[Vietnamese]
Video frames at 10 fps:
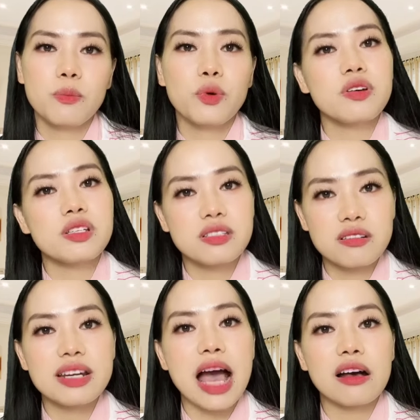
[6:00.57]
Một người
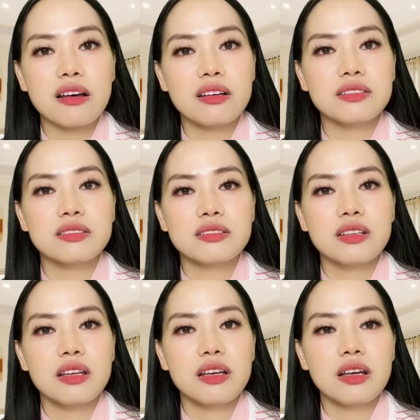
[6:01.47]
xứng đáng hơn,
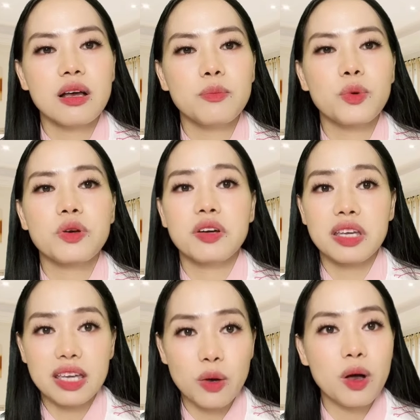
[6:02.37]
một người
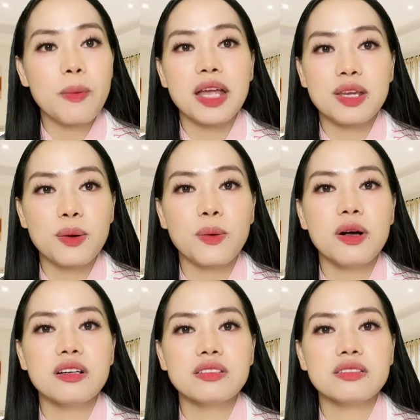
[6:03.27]
yêu các bạn nhiều
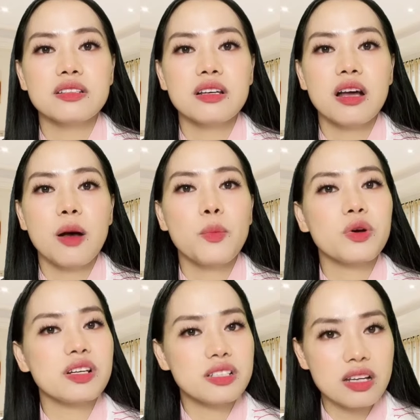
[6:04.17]
hơn, một
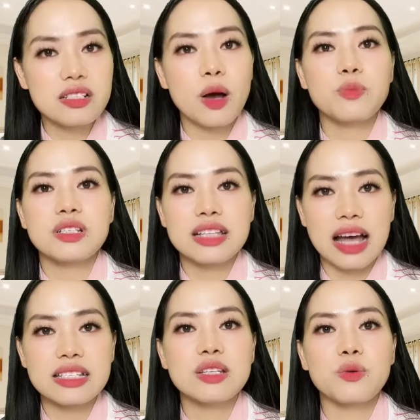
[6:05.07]
người trân trọng những
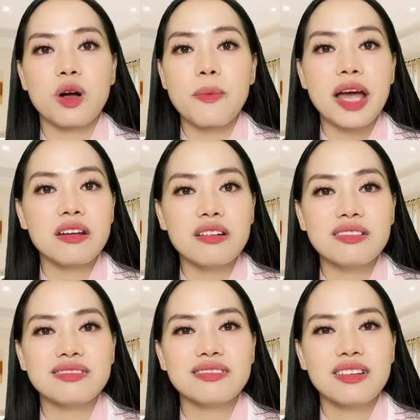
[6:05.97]
giá trị của các bạn
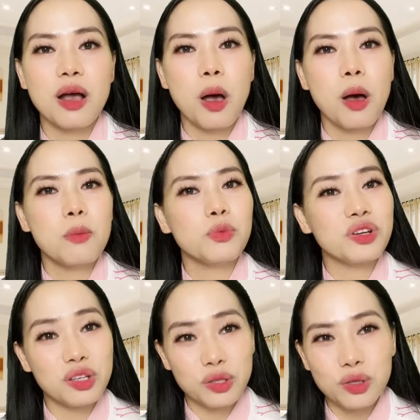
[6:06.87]
hơn, một
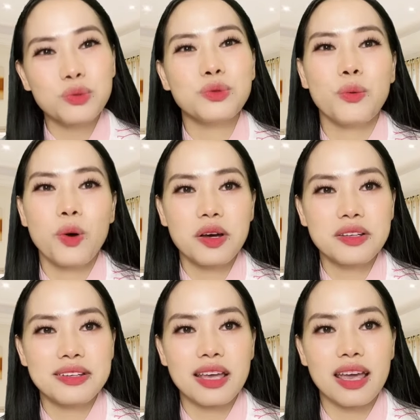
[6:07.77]
người ưu tú hơn
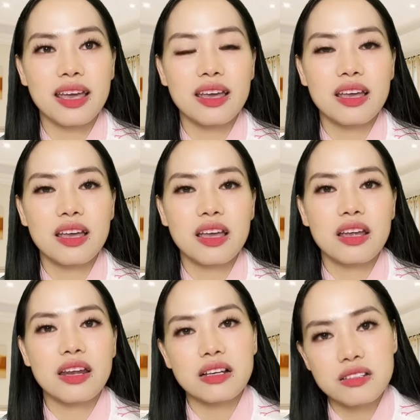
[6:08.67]
như thế
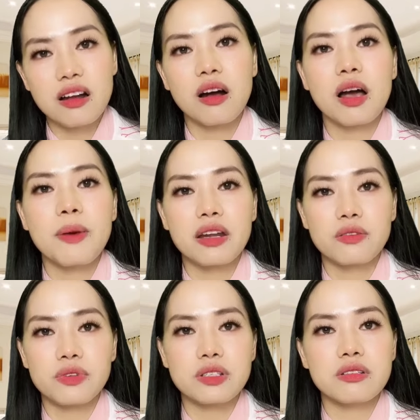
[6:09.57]
đang chờ các bạn ở
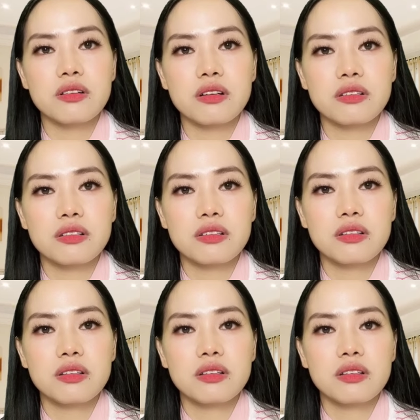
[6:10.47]
phía trước.
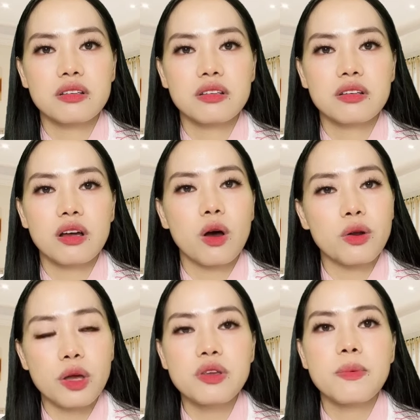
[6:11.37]
Còn
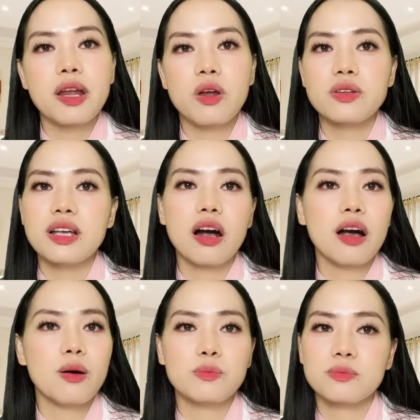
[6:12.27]
nếu như các bạn nói rằng
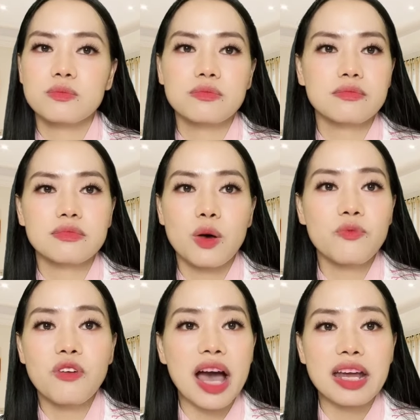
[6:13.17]
không
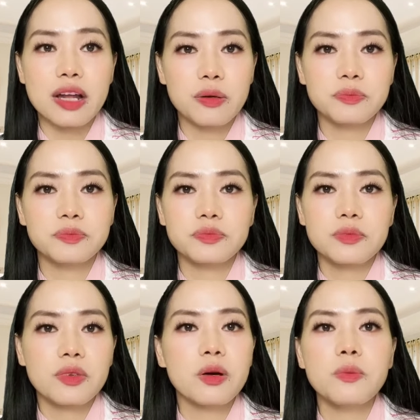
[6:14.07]
phải đâu,
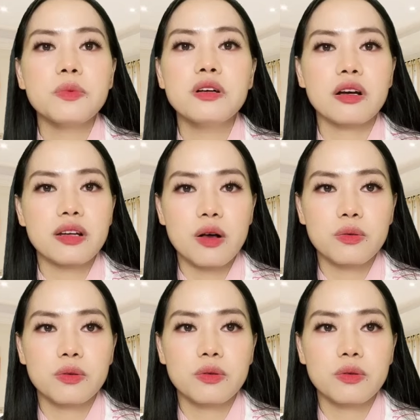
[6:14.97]
không được đâu,